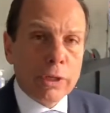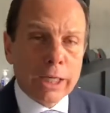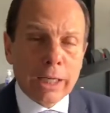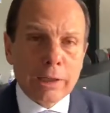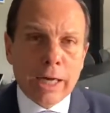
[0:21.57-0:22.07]

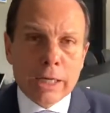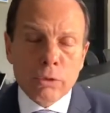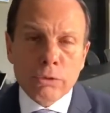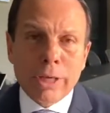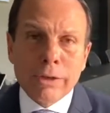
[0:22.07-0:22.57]

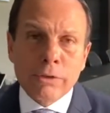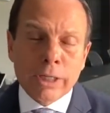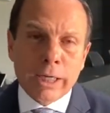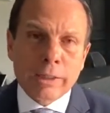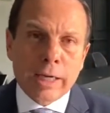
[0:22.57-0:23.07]
secretários e
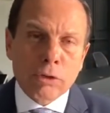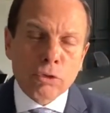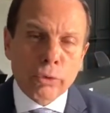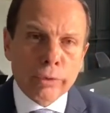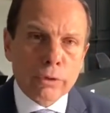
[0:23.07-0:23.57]
secretárias
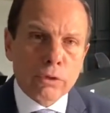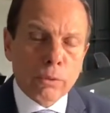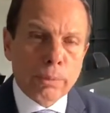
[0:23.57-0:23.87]
do governo de São